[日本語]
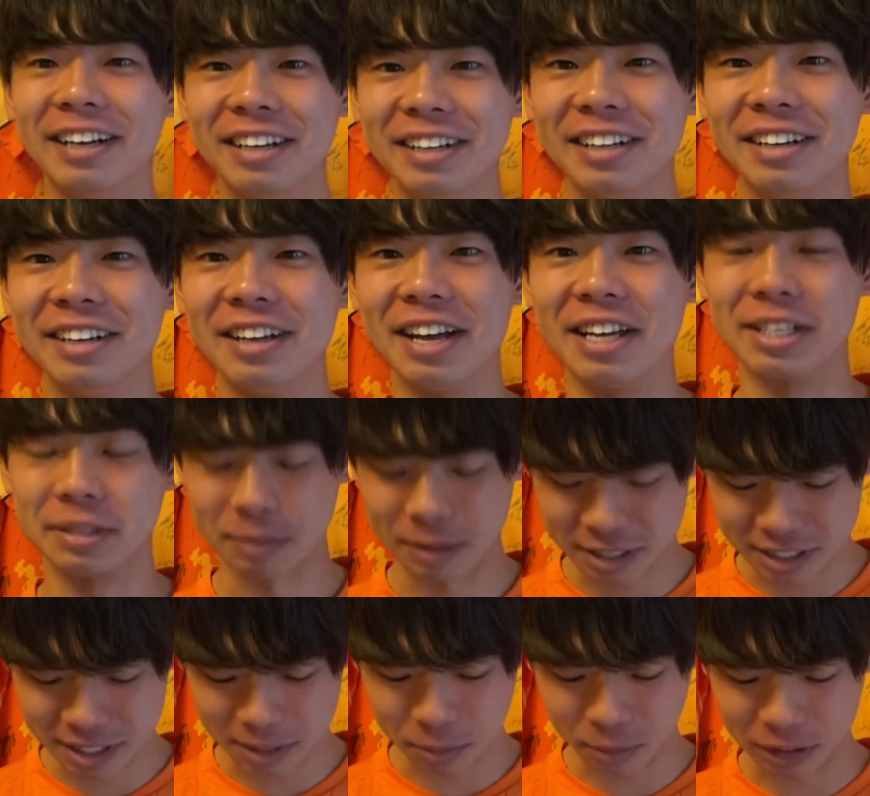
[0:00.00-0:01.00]
あ、
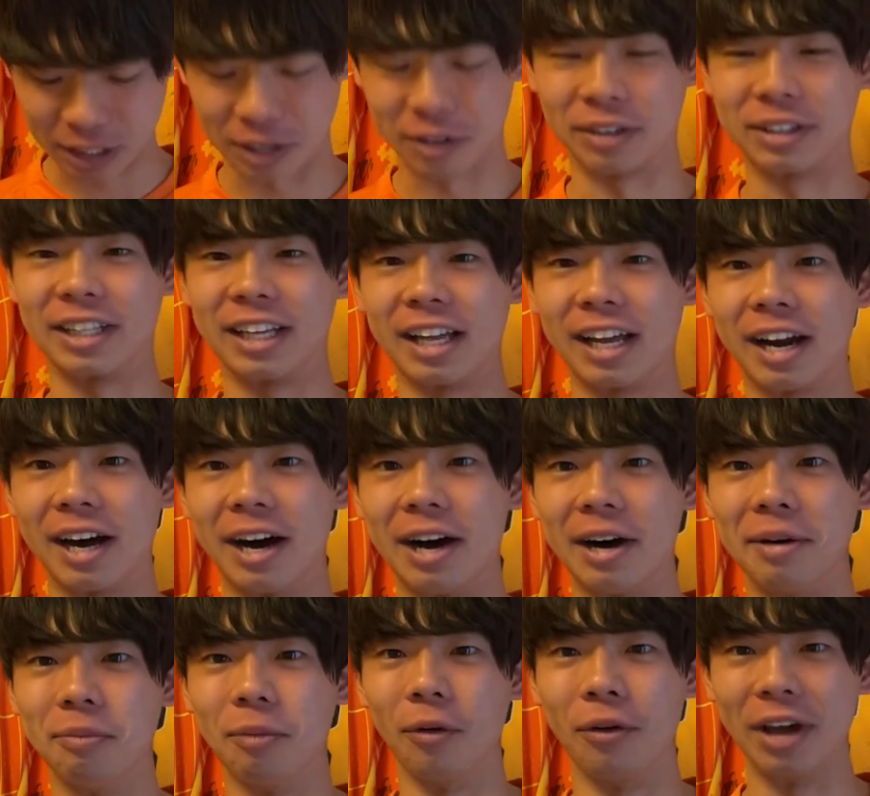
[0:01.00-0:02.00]
エスパルスサポーターの方な
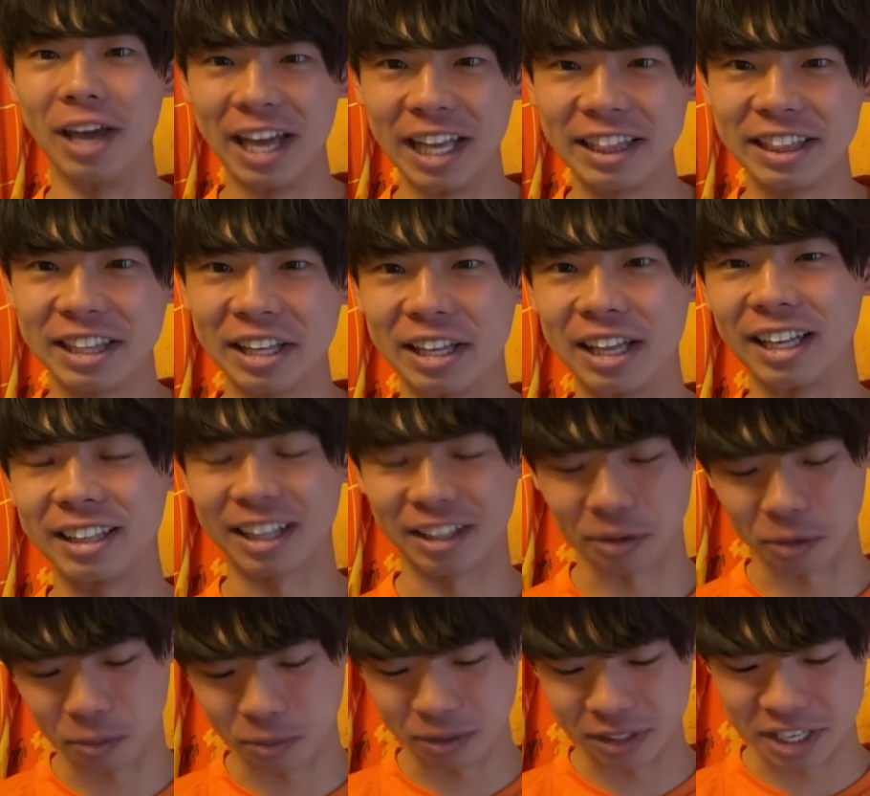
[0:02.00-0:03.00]
ら、もう、ってなった
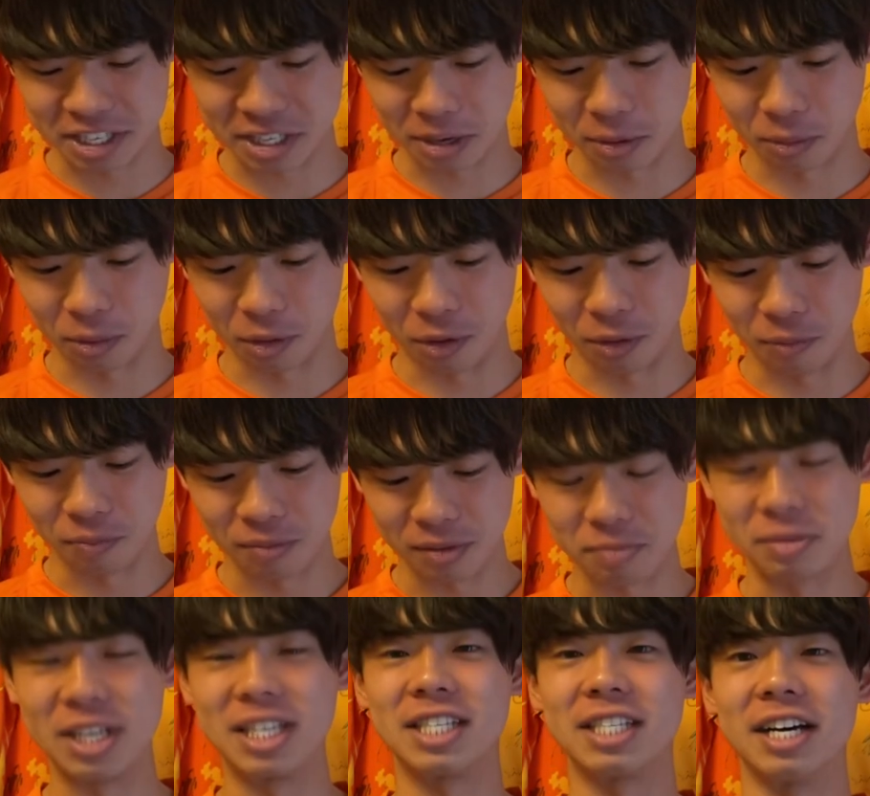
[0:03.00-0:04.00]
と思うんですけども、
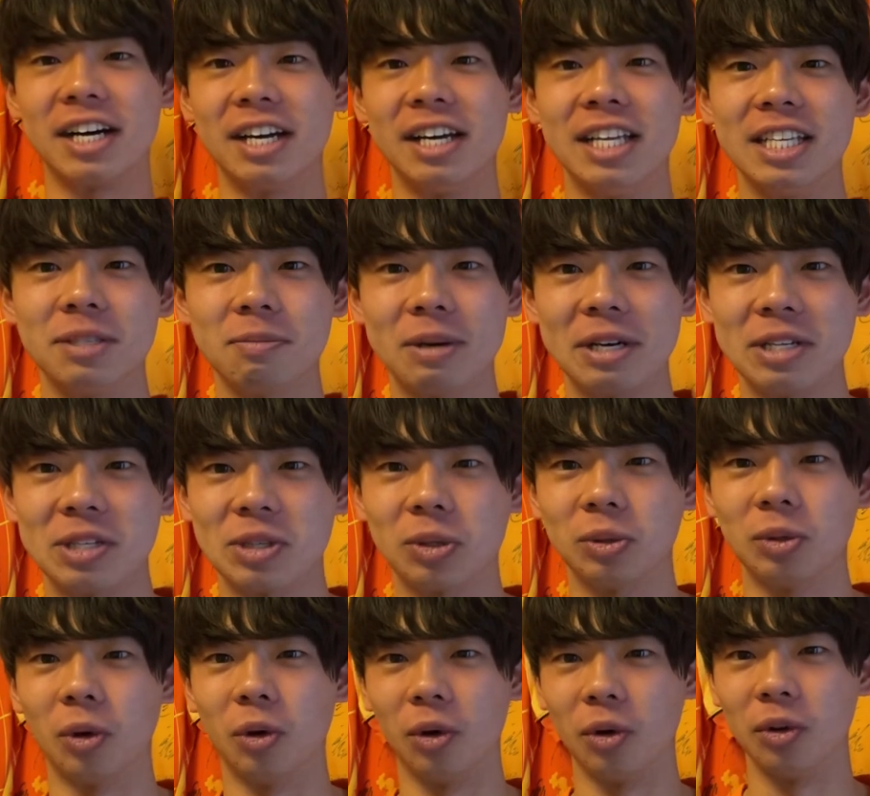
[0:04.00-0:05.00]
ミスターエスパルスこ
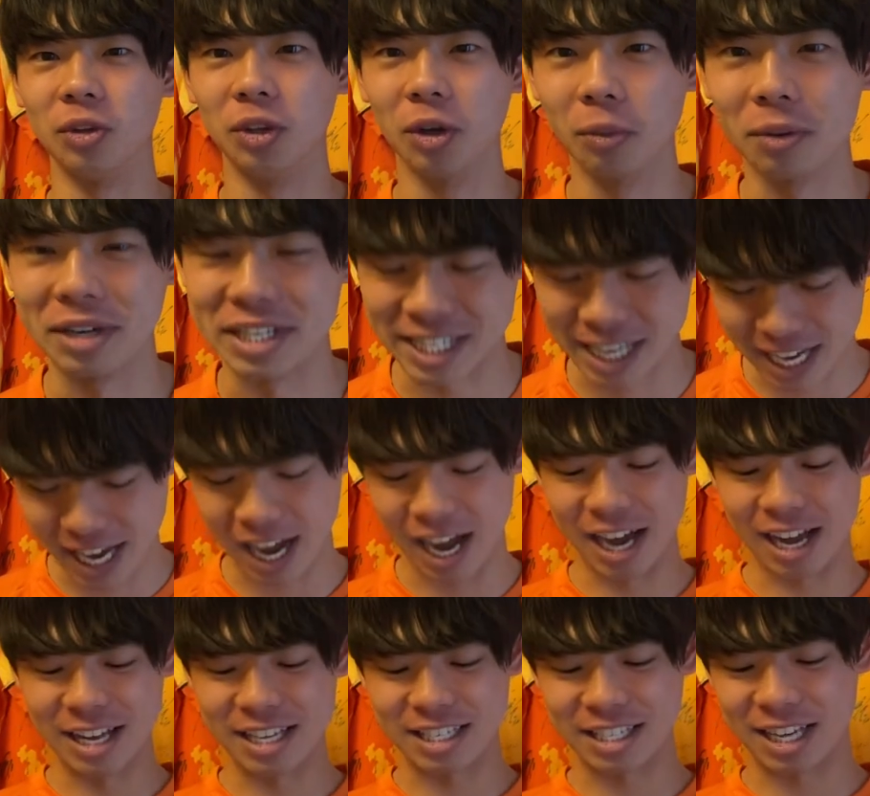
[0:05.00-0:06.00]
と、のぼりさん
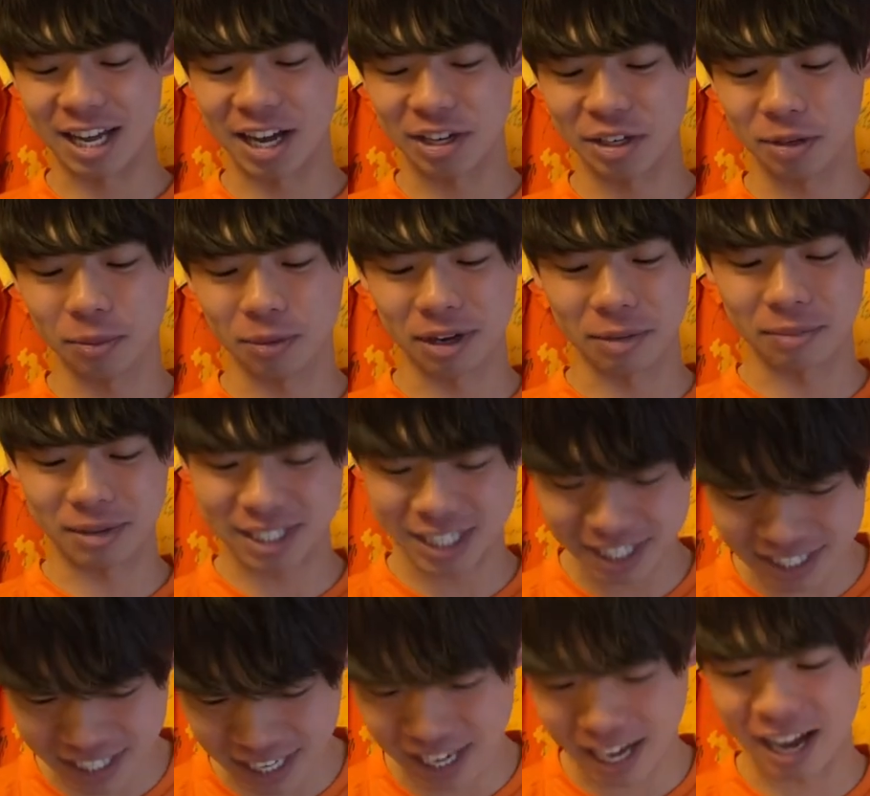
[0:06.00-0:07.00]
が、沢のぼりまさ
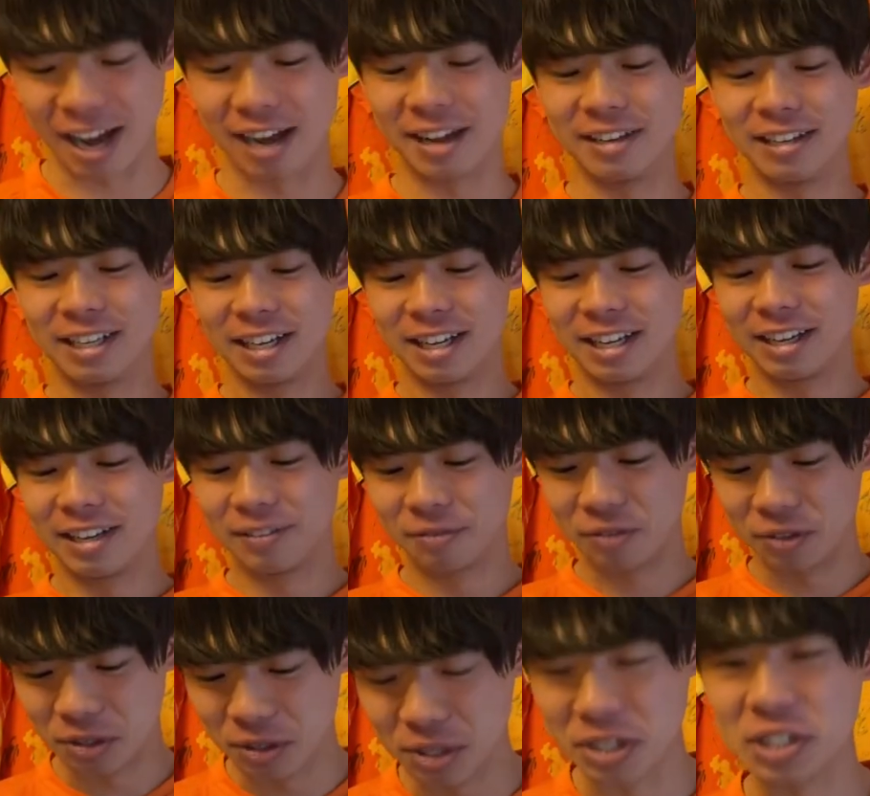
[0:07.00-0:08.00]
きさんが、
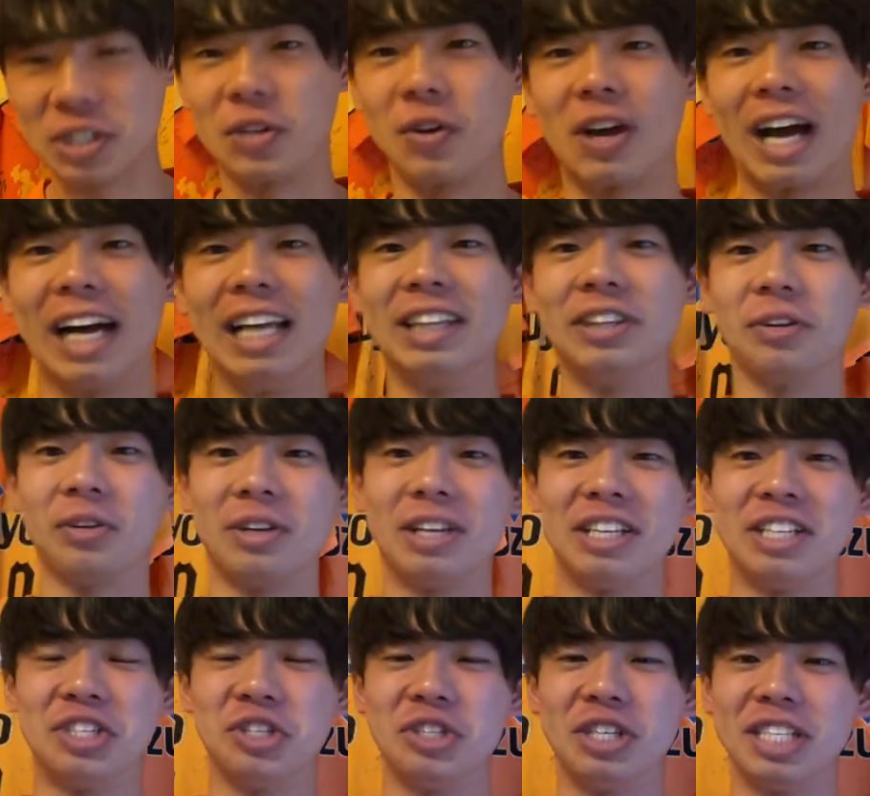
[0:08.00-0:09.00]
ユースの監督に
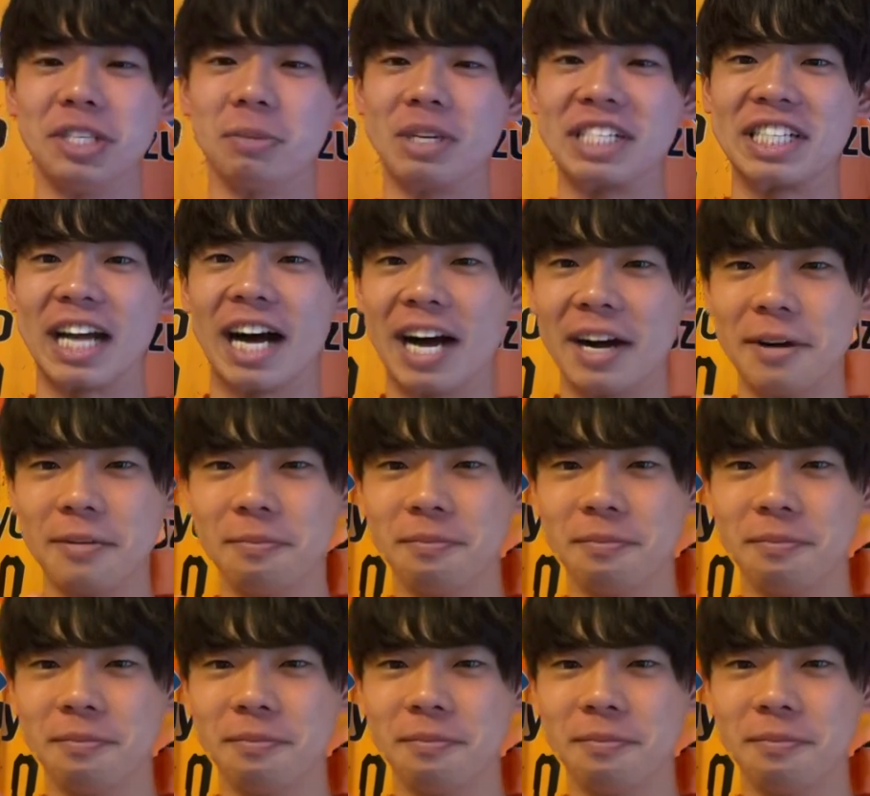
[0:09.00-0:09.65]
就任しました。